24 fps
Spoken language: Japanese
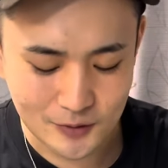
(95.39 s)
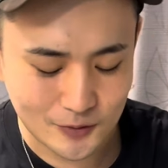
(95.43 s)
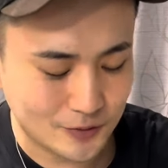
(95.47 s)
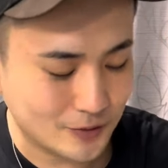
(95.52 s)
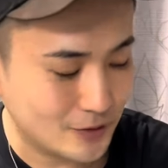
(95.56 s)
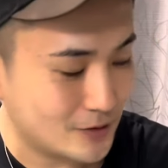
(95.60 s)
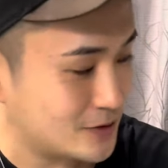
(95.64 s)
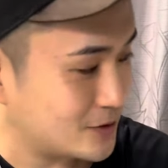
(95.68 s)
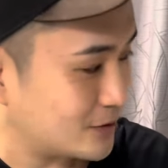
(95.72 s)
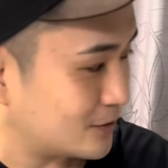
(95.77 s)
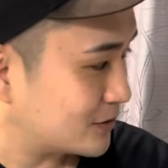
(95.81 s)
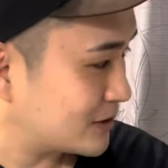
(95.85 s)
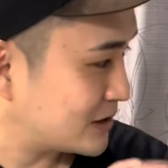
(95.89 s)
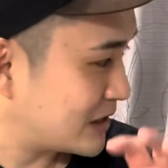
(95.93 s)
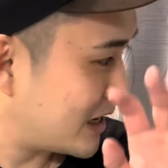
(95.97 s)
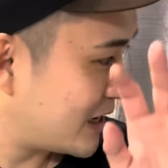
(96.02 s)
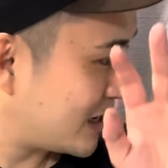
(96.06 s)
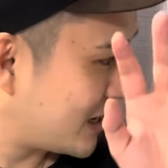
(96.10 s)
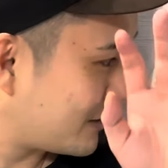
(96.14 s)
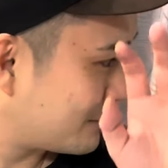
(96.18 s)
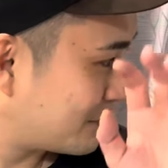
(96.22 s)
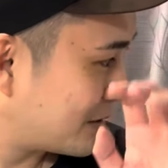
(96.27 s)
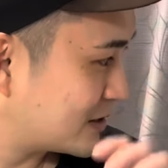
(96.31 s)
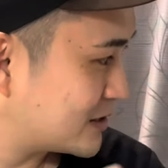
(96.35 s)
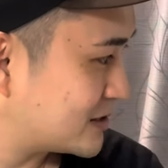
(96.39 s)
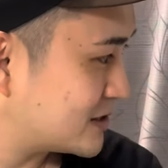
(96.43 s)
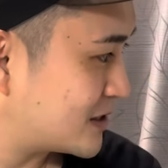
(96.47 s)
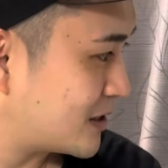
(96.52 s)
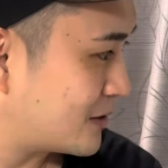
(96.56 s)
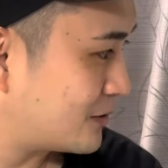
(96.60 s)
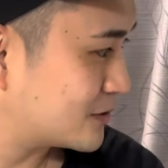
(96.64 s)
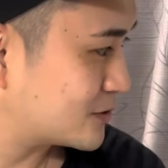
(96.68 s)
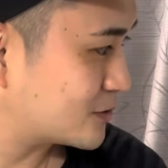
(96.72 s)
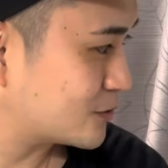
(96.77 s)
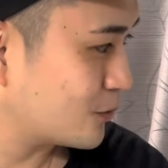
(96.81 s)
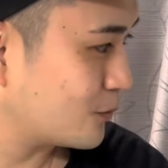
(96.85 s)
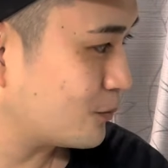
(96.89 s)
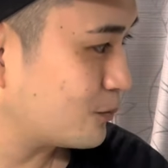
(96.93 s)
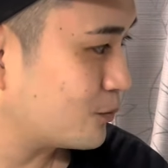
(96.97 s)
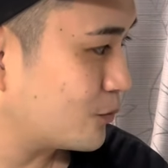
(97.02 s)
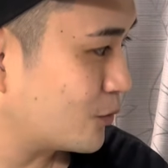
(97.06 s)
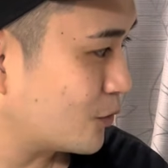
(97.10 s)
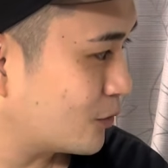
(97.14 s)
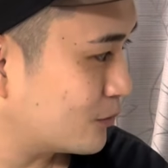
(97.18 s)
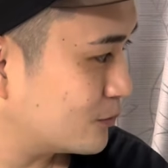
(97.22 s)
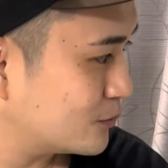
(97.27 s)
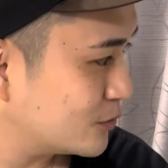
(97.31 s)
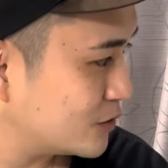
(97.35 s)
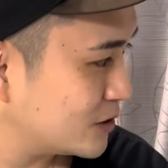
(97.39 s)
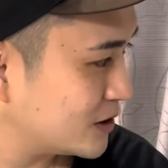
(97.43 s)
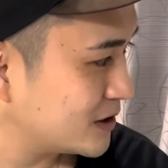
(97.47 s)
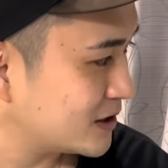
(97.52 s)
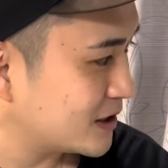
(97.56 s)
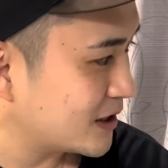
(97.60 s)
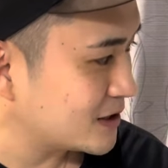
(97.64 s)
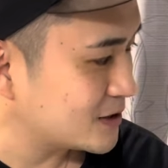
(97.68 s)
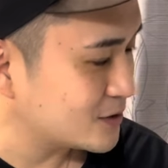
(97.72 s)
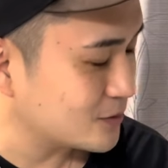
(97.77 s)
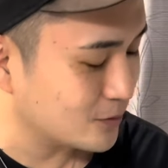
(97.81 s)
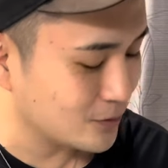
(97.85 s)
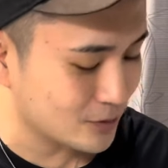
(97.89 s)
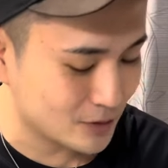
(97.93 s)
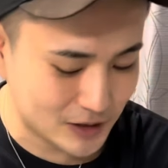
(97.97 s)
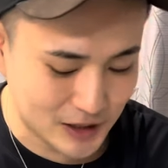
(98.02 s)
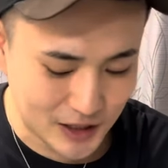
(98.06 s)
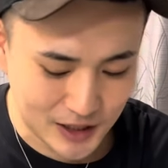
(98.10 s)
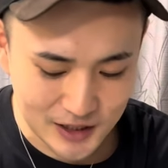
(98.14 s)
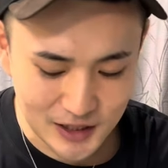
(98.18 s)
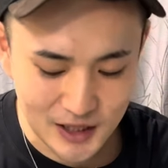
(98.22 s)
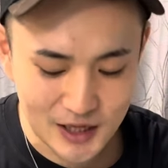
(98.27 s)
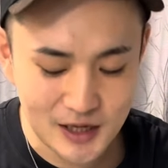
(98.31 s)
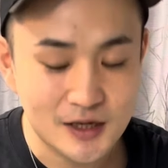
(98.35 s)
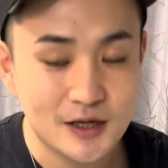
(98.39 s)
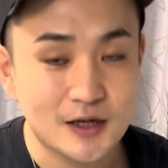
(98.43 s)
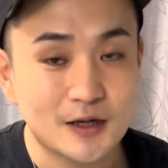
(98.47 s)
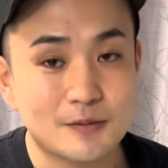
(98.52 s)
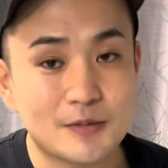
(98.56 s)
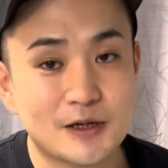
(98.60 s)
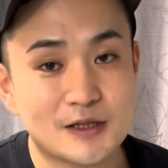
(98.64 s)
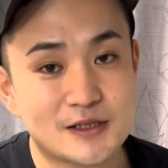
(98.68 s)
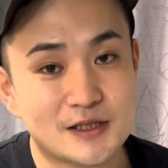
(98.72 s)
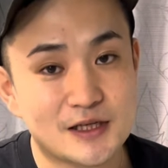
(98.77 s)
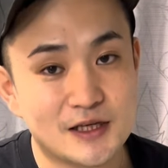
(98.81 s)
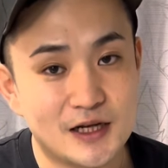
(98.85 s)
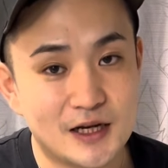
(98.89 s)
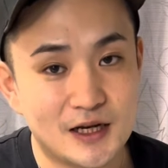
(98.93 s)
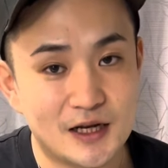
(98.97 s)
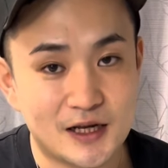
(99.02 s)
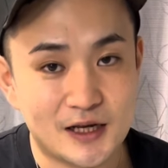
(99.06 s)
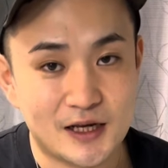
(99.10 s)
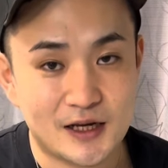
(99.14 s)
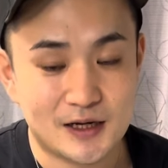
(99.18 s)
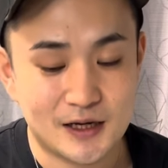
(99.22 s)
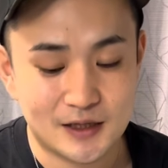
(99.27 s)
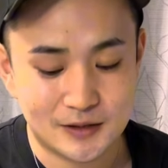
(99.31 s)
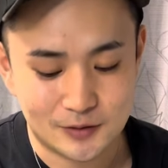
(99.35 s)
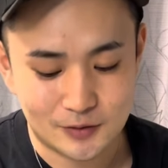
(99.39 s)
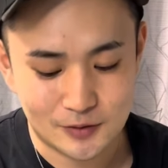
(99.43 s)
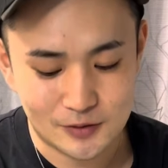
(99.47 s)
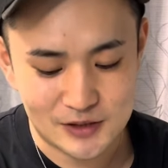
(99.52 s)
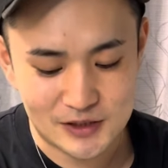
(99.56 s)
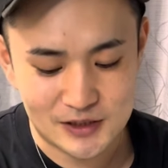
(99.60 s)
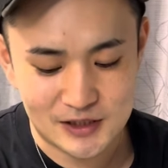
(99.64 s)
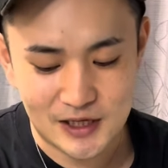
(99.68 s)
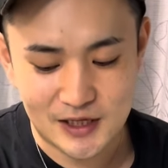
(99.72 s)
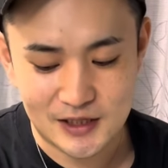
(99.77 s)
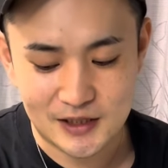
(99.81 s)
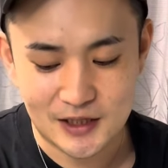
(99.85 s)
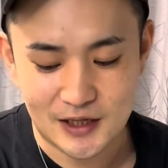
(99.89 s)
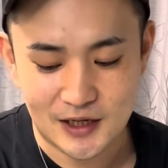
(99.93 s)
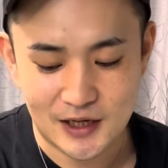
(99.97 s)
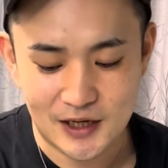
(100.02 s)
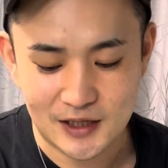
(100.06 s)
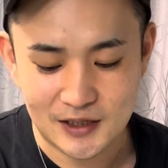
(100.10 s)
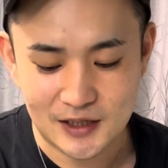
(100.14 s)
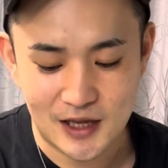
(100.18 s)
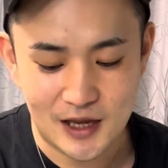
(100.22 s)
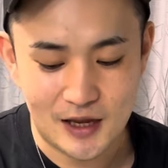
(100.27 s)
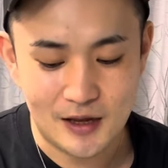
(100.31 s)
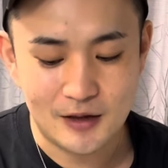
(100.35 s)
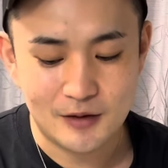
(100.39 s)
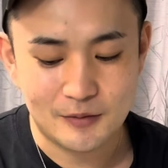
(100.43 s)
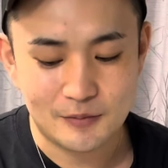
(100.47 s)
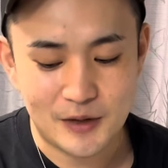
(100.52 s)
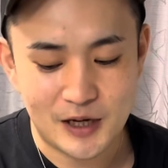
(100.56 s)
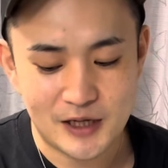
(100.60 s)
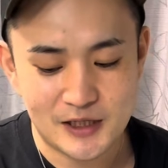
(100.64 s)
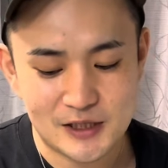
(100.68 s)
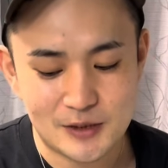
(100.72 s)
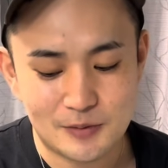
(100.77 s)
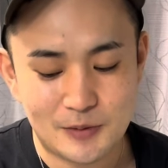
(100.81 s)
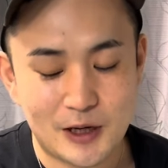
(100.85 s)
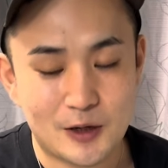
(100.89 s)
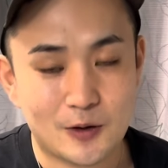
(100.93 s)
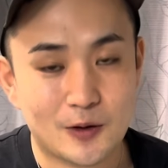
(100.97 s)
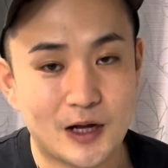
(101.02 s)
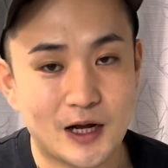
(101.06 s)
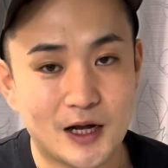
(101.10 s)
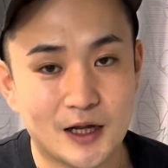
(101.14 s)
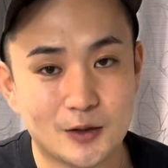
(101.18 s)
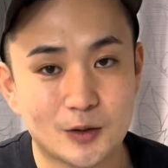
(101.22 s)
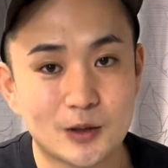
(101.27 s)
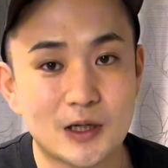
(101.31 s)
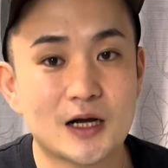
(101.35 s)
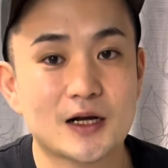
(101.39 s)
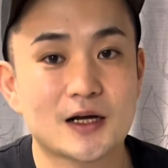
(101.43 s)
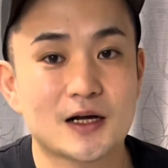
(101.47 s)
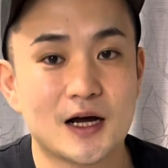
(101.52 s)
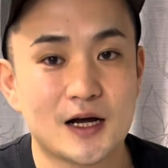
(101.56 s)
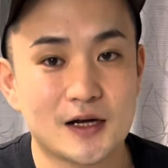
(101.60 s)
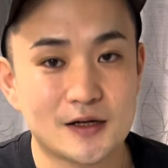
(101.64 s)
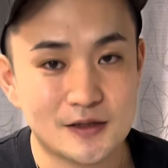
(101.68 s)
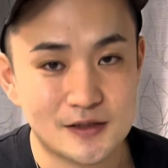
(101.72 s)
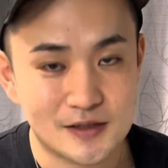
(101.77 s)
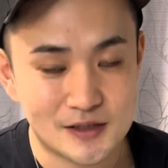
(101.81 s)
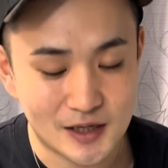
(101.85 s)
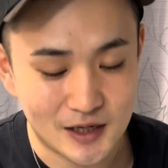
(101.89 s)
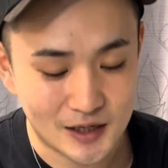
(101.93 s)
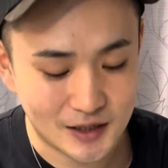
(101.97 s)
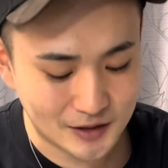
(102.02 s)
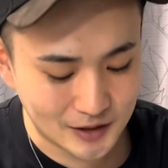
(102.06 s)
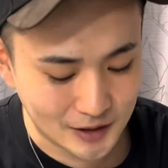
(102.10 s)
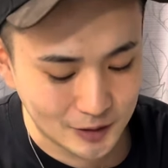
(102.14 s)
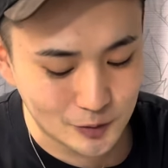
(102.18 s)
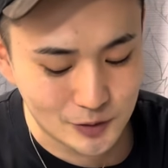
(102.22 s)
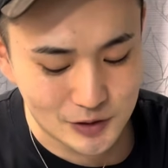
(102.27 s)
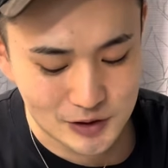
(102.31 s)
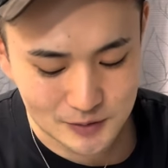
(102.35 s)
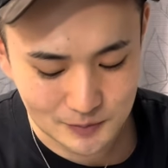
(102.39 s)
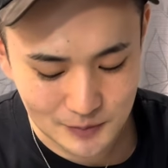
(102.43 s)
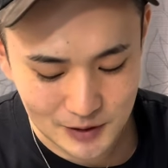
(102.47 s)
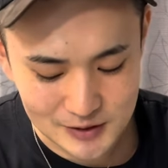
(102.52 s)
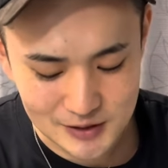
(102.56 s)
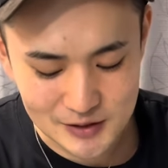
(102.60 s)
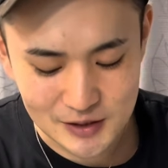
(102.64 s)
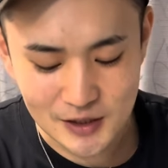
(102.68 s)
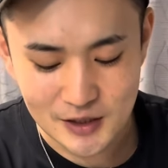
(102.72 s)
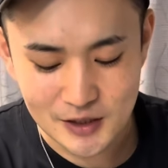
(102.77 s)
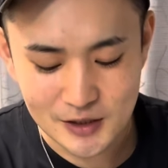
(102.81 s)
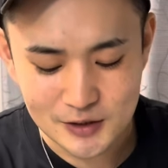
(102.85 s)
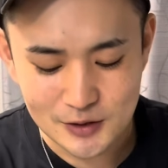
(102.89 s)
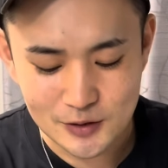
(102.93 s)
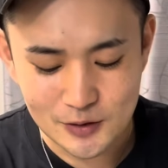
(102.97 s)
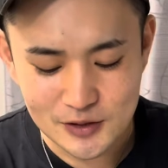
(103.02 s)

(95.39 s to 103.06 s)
この状態でマジシャンはそっぽを向いた状態で、まあ、好きなだけカットしていただいて、まあ、1枚のカードが隠されたとします。。